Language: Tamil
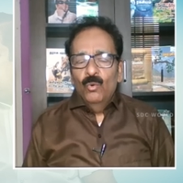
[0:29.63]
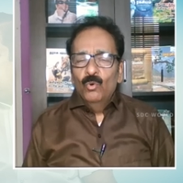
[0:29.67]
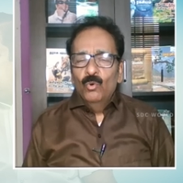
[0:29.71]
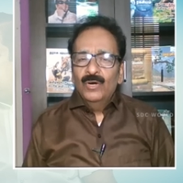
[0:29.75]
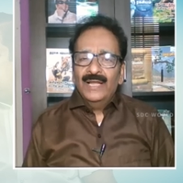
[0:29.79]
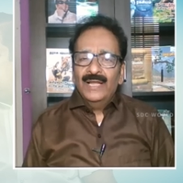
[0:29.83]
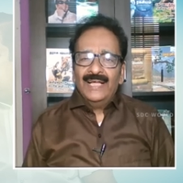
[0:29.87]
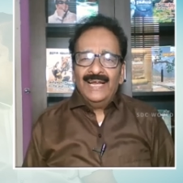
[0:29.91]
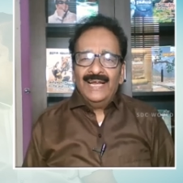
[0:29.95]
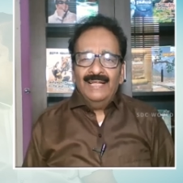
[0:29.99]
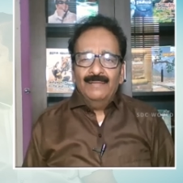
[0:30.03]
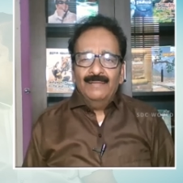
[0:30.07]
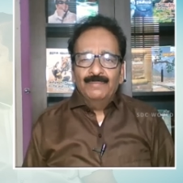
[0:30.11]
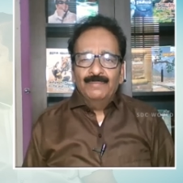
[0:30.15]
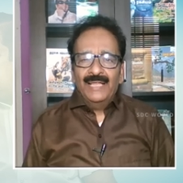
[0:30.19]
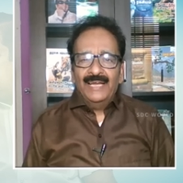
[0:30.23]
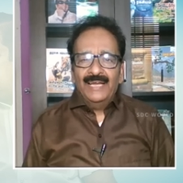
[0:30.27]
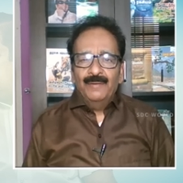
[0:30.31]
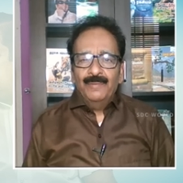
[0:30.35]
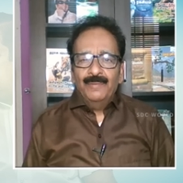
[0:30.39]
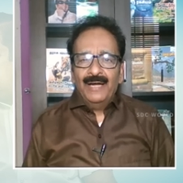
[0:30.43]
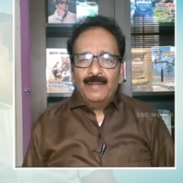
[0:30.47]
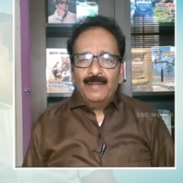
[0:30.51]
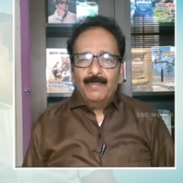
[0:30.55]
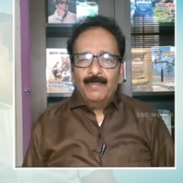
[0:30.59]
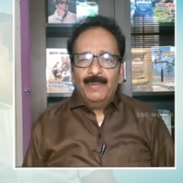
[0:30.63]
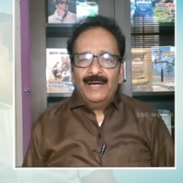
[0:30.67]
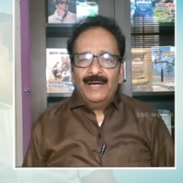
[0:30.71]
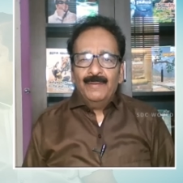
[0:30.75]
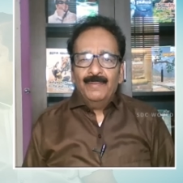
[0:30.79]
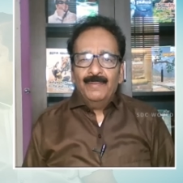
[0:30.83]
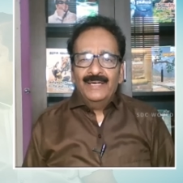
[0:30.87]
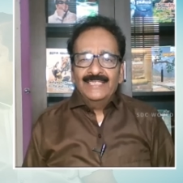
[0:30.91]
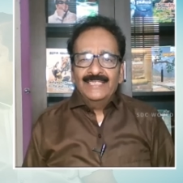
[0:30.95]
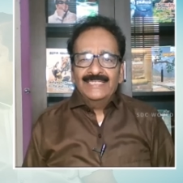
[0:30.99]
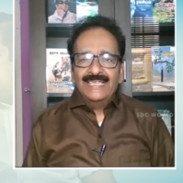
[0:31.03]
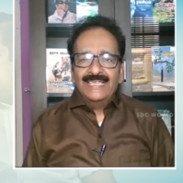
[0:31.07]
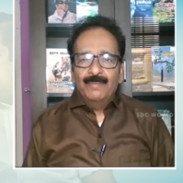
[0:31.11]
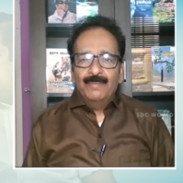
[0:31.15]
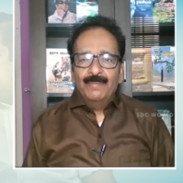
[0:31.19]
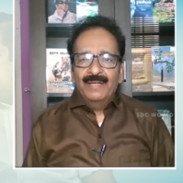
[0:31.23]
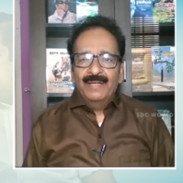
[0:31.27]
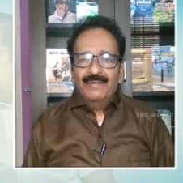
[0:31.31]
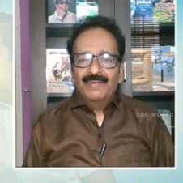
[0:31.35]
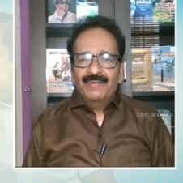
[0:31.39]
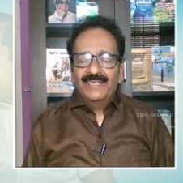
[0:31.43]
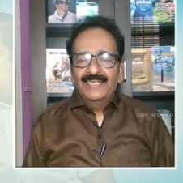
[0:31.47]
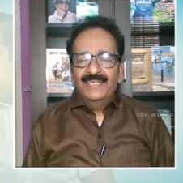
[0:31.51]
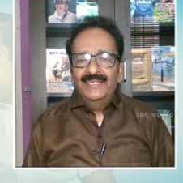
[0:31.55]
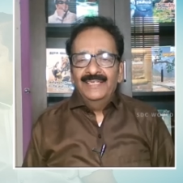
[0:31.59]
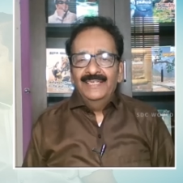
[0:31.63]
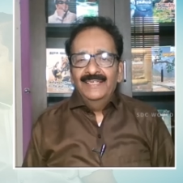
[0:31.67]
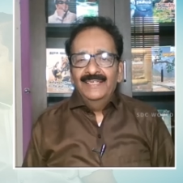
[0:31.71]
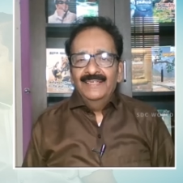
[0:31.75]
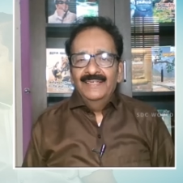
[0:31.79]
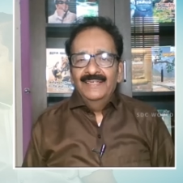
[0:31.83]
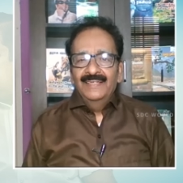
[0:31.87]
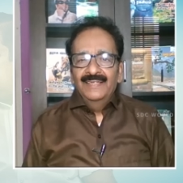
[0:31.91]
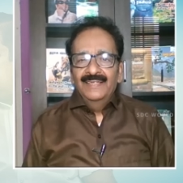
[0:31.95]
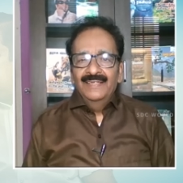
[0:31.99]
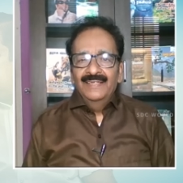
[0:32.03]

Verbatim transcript: உங்களுக்கெல்லாம் தெரியும் எடப்பாடி பழனிசாமி அவர்கள்